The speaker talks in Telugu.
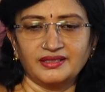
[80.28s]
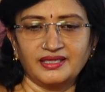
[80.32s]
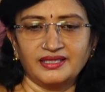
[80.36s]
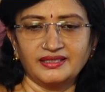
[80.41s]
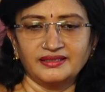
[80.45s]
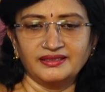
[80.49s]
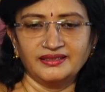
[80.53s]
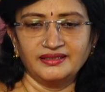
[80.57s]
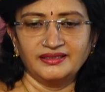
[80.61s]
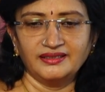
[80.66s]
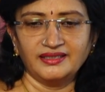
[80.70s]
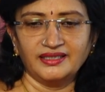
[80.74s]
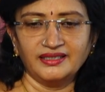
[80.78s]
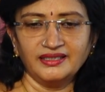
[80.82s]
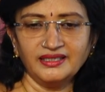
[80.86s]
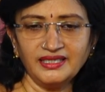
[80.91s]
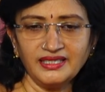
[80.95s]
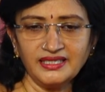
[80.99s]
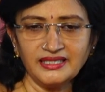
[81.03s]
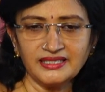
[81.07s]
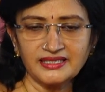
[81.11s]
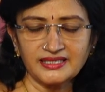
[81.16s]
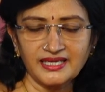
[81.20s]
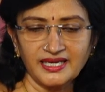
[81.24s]
అది
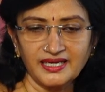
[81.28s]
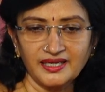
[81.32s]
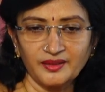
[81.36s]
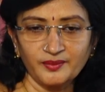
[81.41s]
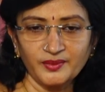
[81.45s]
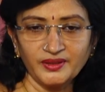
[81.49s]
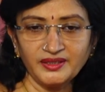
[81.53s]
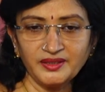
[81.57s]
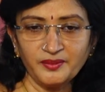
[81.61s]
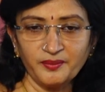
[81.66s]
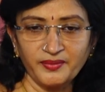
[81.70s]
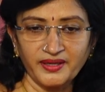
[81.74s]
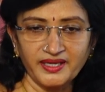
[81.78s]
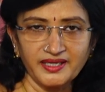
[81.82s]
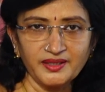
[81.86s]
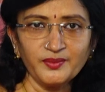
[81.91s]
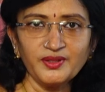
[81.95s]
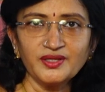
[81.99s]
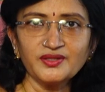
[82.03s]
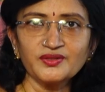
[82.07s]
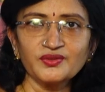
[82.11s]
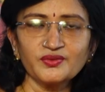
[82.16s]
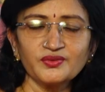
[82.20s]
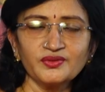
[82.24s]
అంటే చాలామంది భయం
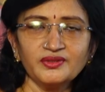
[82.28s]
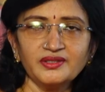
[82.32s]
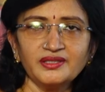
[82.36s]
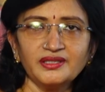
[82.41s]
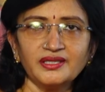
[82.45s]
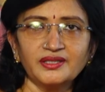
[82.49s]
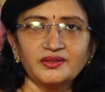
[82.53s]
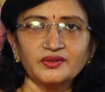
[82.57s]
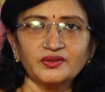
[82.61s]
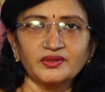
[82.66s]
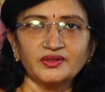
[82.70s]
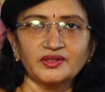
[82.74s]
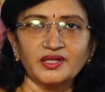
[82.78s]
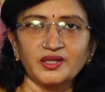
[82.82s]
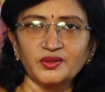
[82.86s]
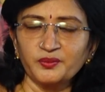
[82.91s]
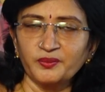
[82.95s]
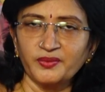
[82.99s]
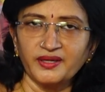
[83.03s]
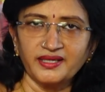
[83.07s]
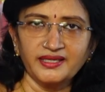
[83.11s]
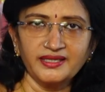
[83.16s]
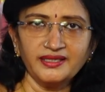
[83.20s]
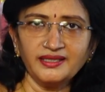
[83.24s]
వేస్తుంది అంటున్నారు
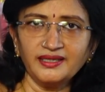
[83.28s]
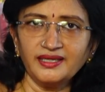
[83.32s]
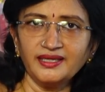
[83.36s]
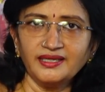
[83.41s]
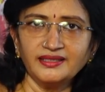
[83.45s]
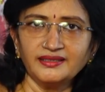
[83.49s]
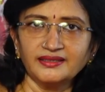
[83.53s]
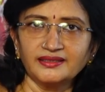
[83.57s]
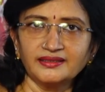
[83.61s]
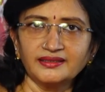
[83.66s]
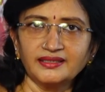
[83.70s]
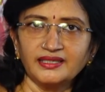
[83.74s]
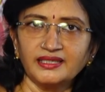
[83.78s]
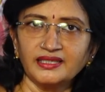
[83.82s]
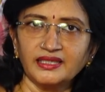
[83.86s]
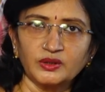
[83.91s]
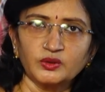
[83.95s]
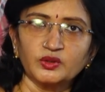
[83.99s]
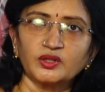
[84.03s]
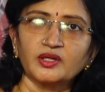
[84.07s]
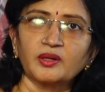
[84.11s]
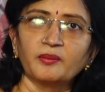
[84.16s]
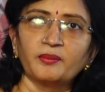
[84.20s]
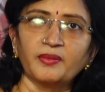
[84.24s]
భయం కాదు అందరికీ
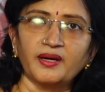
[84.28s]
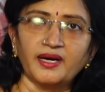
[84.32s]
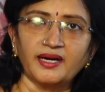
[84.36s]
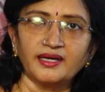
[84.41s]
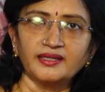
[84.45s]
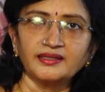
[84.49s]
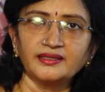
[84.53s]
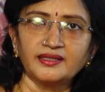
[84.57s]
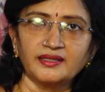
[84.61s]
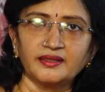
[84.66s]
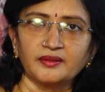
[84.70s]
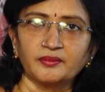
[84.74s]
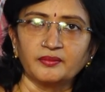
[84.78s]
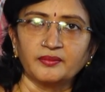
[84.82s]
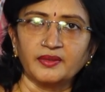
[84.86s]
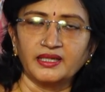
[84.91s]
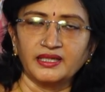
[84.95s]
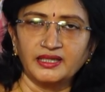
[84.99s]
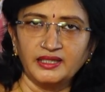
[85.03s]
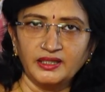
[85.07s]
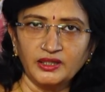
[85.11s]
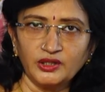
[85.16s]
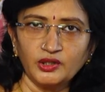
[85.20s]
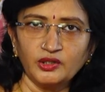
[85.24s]
అదొక బాధ మన
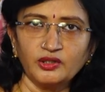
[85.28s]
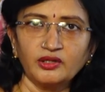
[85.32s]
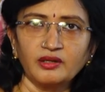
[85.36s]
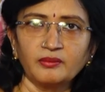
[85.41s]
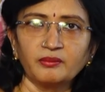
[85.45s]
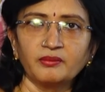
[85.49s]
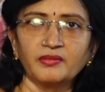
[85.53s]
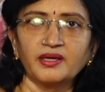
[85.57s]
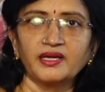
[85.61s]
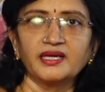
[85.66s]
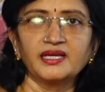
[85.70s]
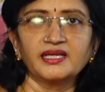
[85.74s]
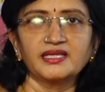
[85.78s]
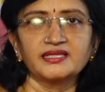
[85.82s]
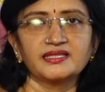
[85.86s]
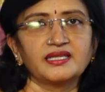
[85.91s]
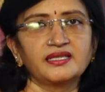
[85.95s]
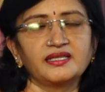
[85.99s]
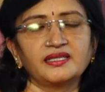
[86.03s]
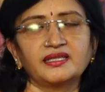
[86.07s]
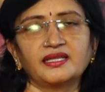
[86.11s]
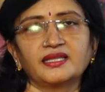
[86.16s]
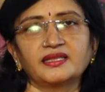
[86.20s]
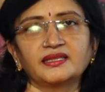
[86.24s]
ఇంట్లో అమ్మాయిలకి
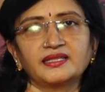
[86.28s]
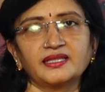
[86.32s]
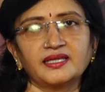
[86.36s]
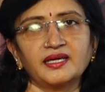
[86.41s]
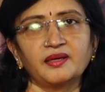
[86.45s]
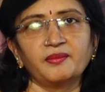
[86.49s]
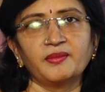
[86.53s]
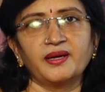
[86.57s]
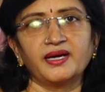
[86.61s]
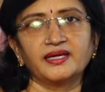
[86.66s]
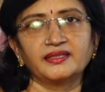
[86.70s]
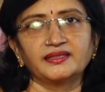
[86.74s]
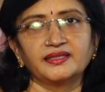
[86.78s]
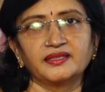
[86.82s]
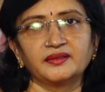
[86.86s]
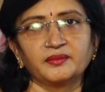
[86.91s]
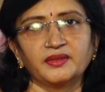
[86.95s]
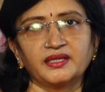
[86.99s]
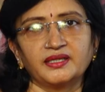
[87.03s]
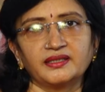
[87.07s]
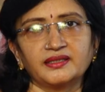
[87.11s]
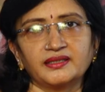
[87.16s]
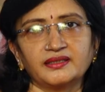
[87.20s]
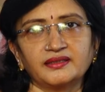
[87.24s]
జరిగినంతగా బాధ
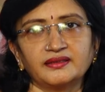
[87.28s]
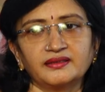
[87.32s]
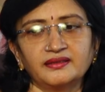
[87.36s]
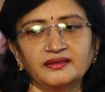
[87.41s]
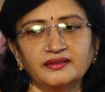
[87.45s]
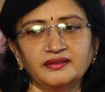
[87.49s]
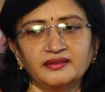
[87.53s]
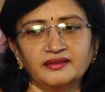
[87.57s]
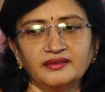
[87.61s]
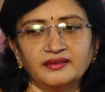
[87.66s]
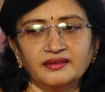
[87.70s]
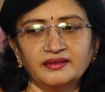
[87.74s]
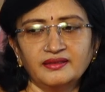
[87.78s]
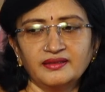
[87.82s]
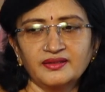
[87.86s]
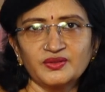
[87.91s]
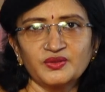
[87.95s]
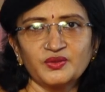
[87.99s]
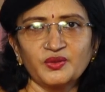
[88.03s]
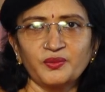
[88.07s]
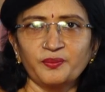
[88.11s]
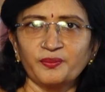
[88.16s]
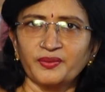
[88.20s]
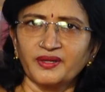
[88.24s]
అనమాట
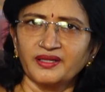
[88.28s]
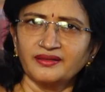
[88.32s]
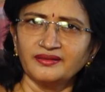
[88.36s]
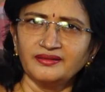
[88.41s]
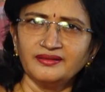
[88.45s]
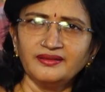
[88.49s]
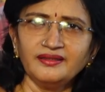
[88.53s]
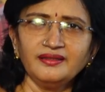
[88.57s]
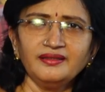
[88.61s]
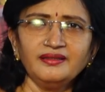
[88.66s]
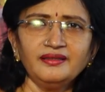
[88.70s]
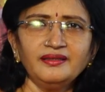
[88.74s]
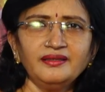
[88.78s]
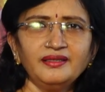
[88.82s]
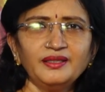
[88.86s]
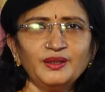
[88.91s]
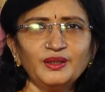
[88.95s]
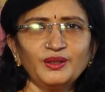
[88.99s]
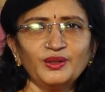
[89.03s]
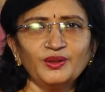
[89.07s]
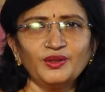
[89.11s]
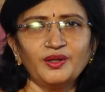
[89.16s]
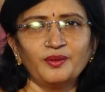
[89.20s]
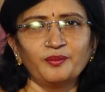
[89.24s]
సో ప్రతి
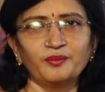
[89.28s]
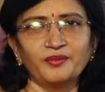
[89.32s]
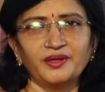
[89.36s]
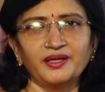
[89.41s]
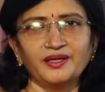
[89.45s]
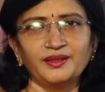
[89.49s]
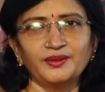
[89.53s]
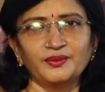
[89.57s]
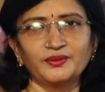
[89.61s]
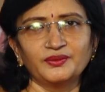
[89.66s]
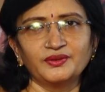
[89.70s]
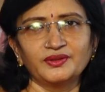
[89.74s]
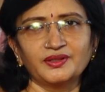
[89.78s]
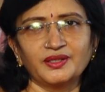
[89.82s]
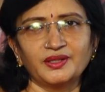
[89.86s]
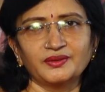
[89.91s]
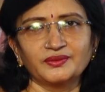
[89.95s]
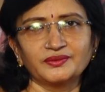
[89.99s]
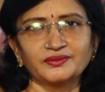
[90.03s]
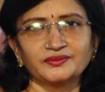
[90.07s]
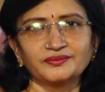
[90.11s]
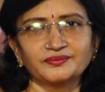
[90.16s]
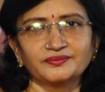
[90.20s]
ఇంట్లో అమ్మాయిలు ఉంటారు